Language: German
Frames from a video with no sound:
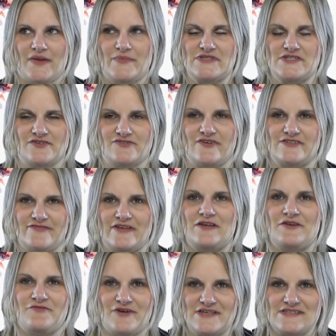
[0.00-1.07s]
beziehungsweise wenn
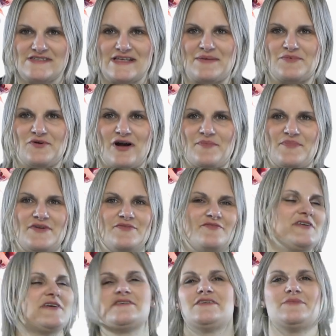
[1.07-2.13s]
ihr ein festes Abo habt, bei einem
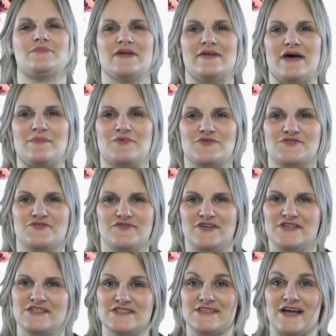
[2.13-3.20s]
flexiblen Abo, so wie
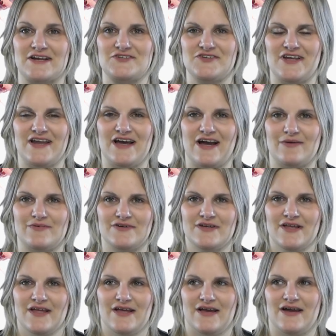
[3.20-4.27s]
ich es aktuell habe,
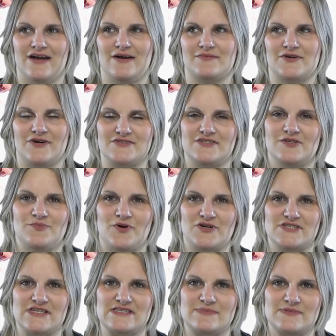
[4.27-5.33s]
ähm, kostet die
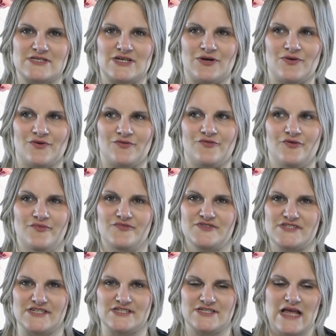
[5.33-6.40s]
Box dann 17,50 Euro.
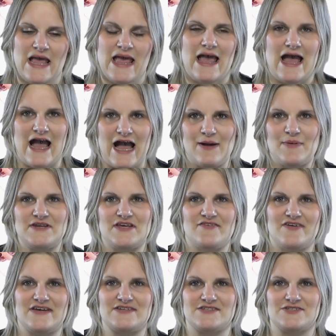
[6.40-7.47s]
Aber
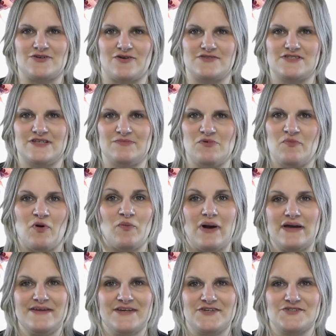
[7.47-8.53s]
der Wert ist trotzdem immer um
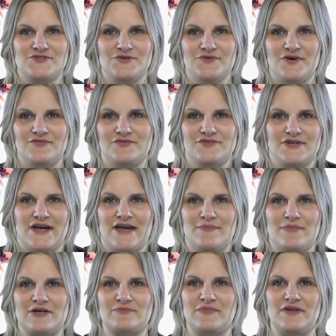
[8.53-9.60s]
einiges höher, von daher
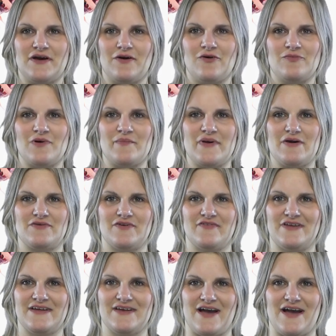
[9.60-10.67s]
macht man da auch mal mehr oder
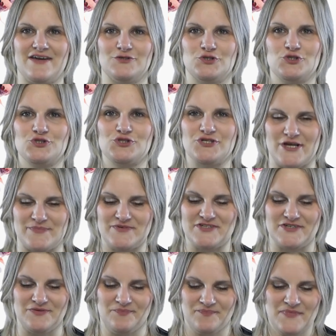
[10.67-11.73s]
weniger ein
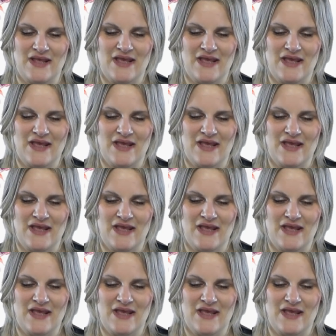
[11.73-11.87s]
Schnäppchen.